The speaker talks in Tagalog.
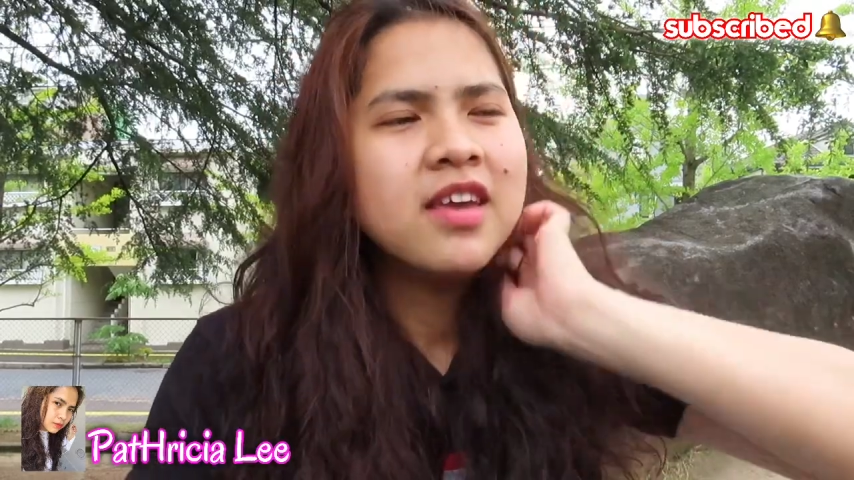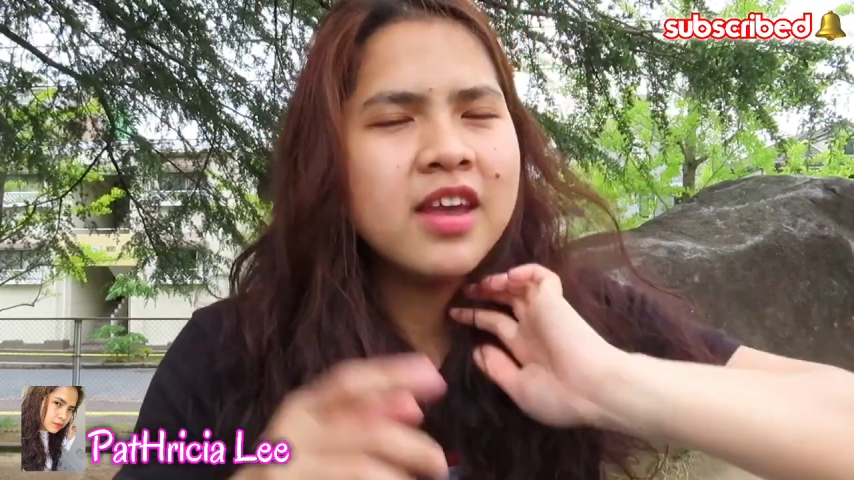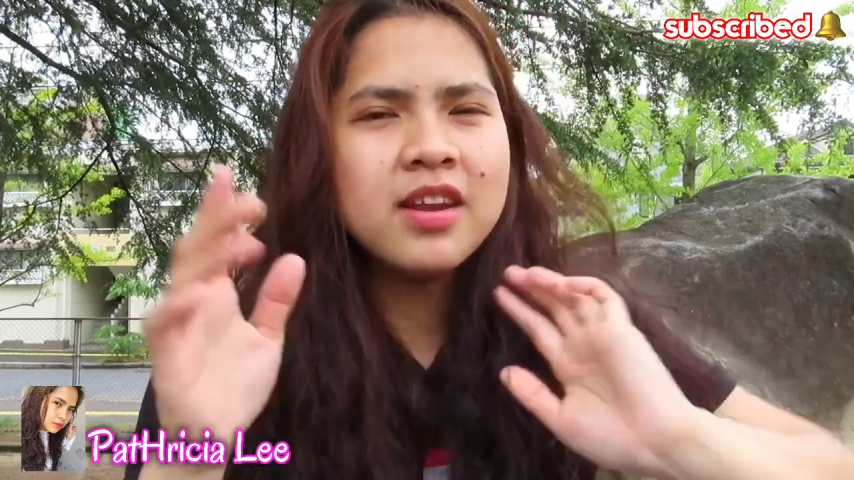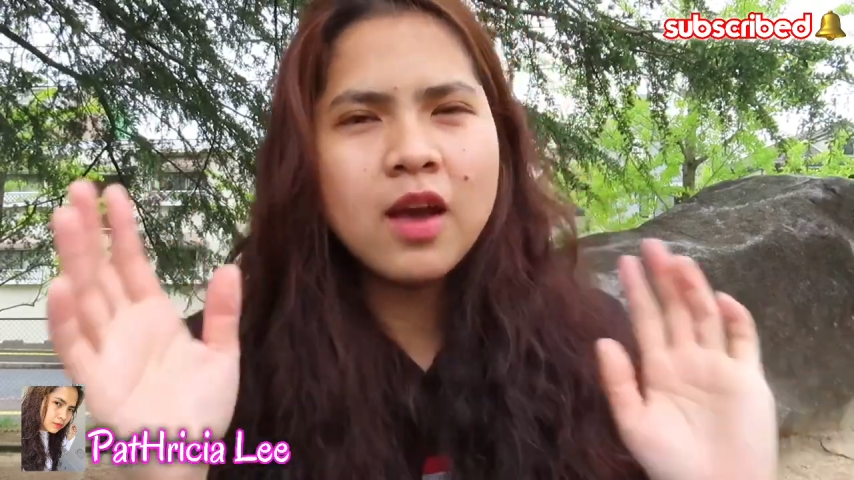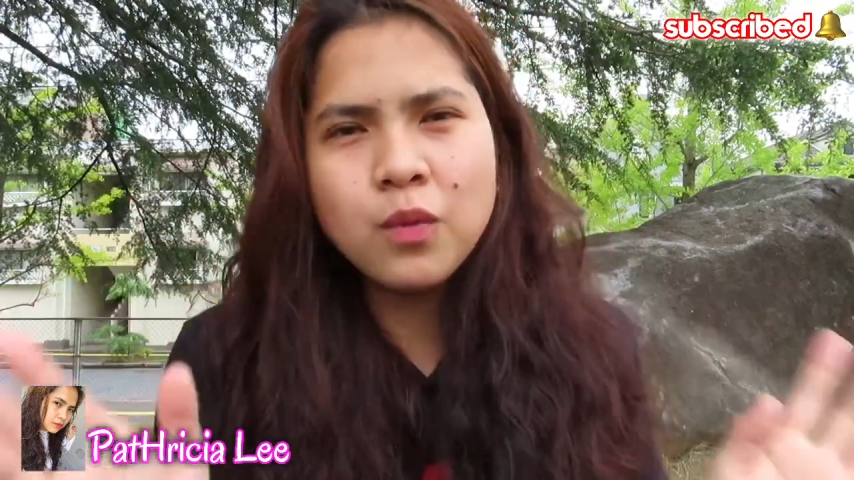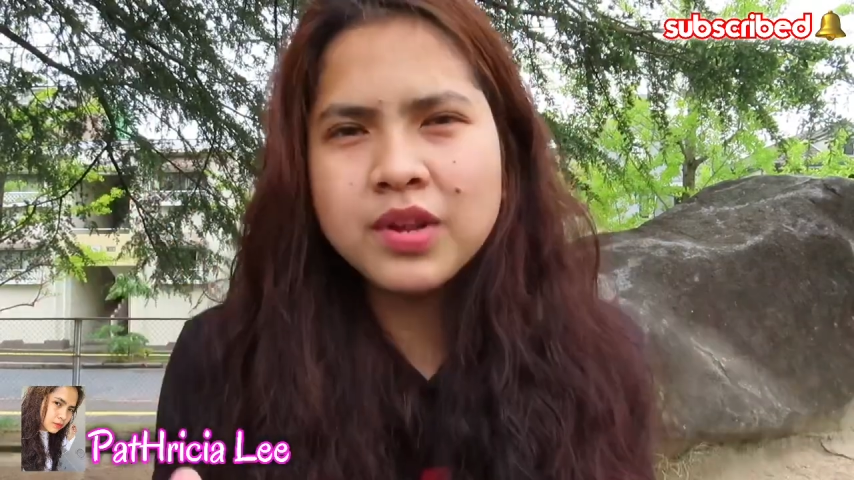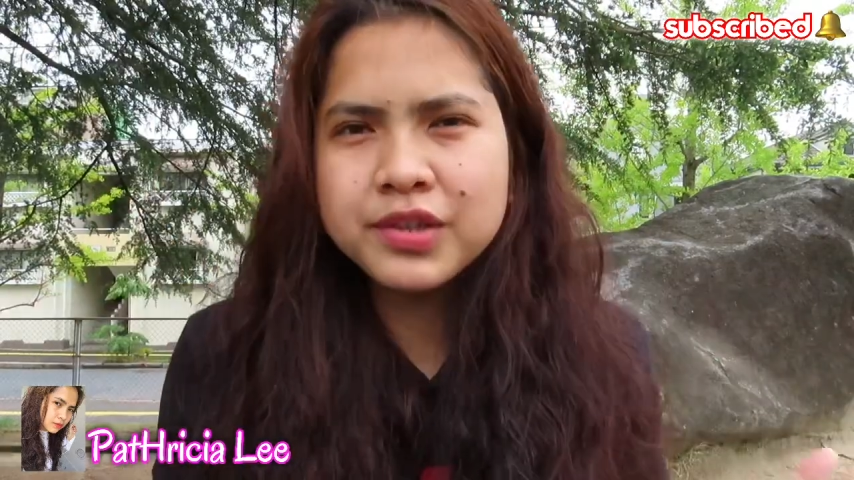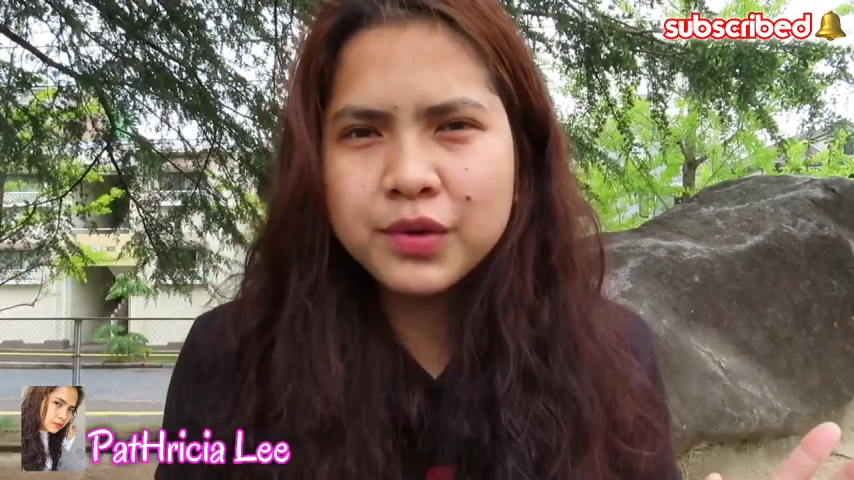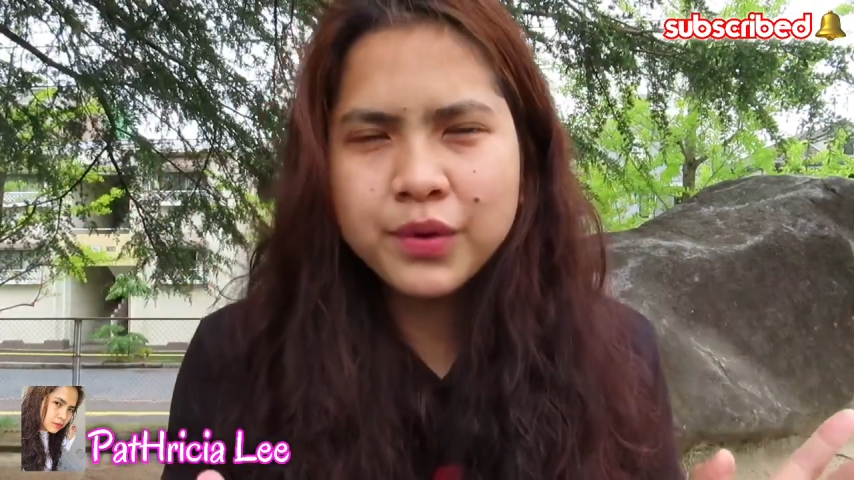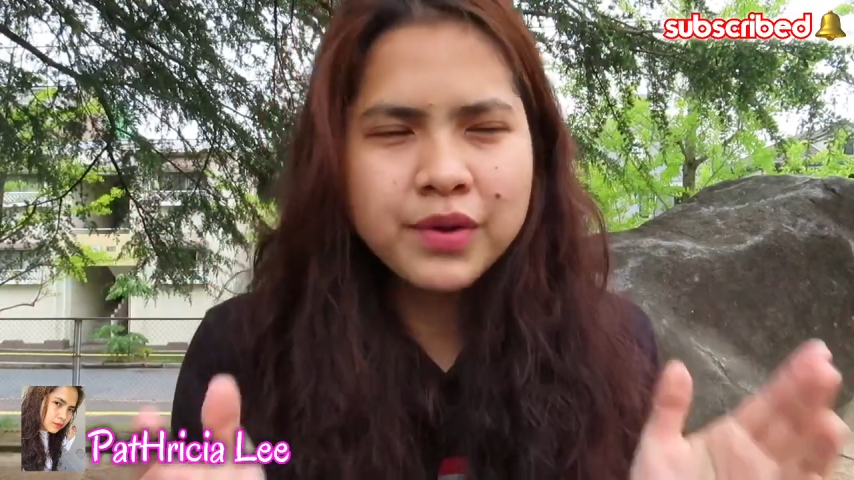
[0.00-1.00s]
And I will
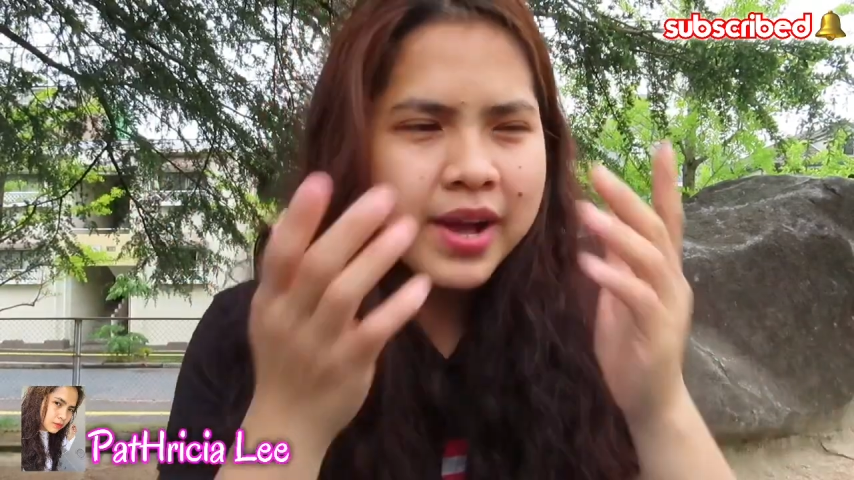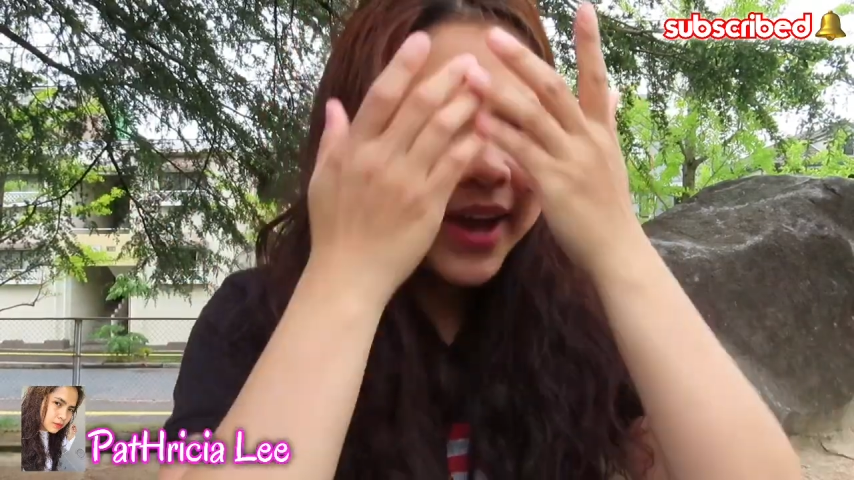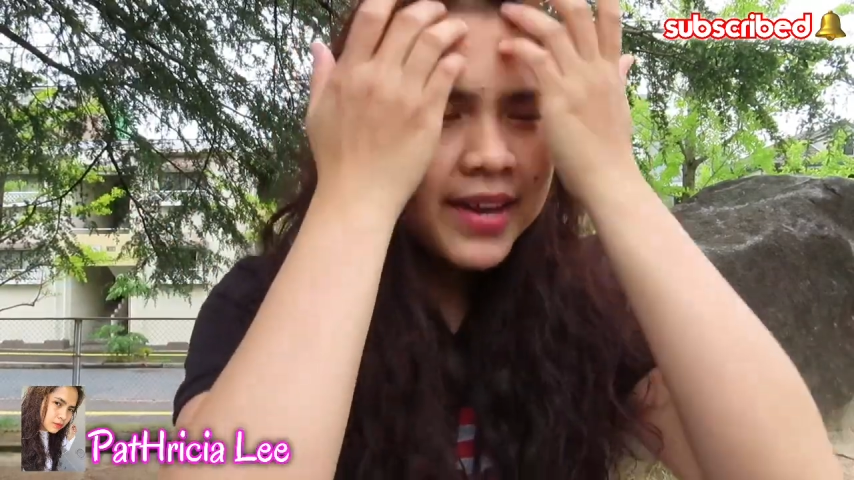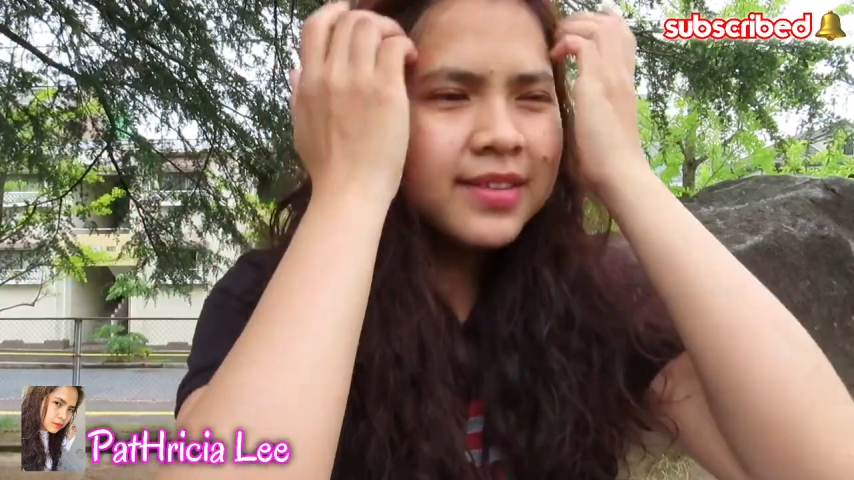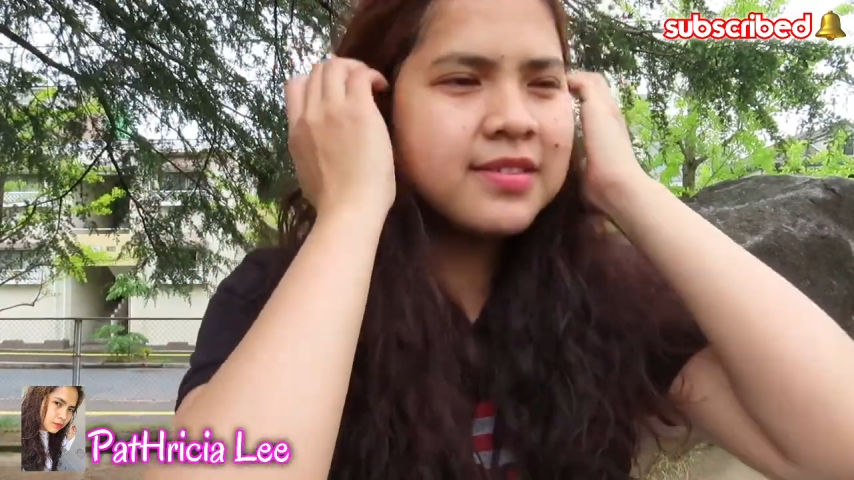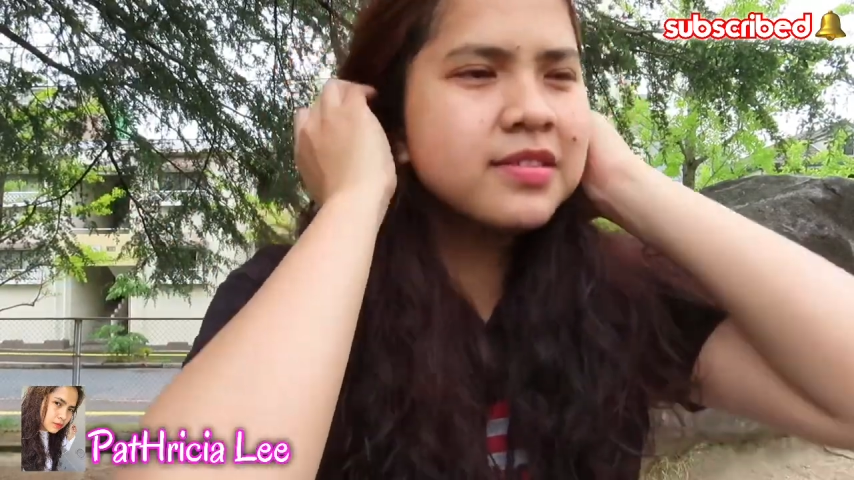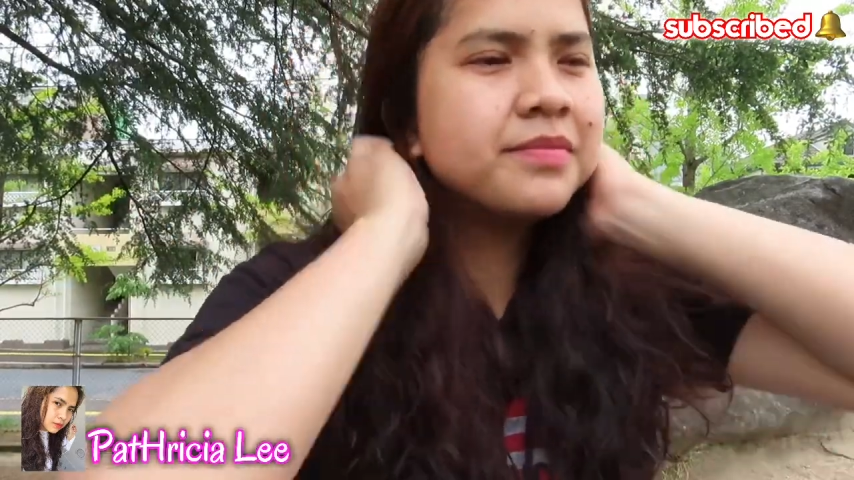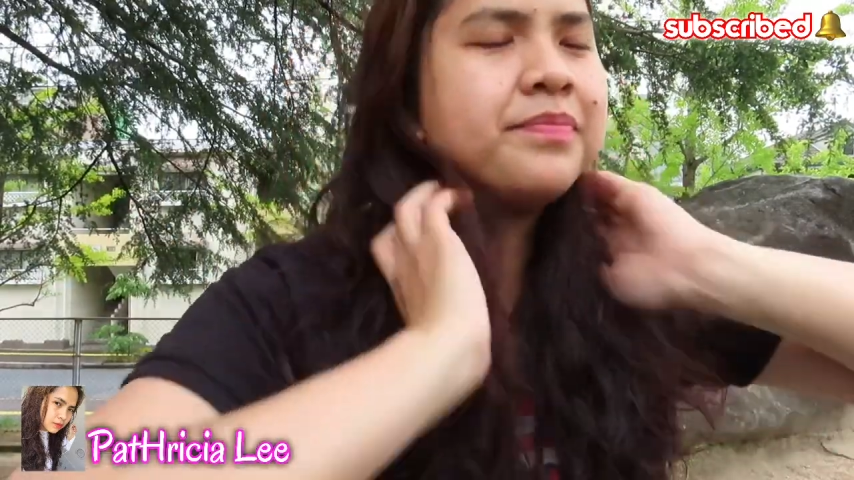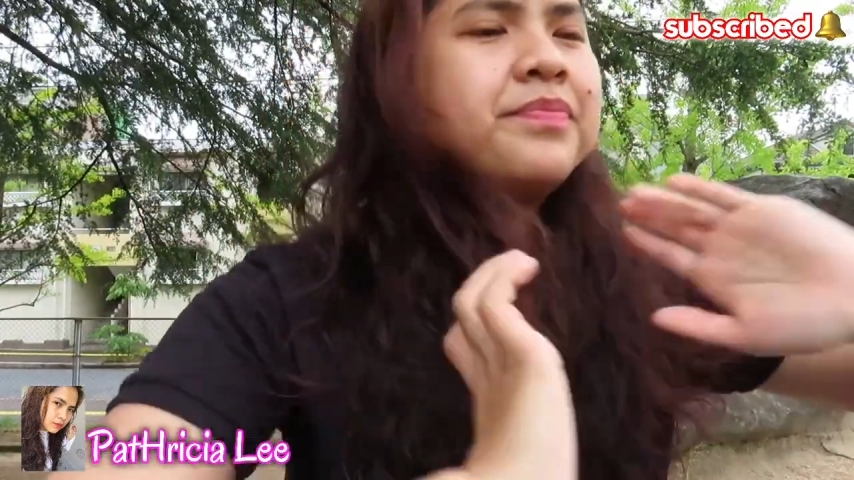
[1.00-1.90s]
show you guys.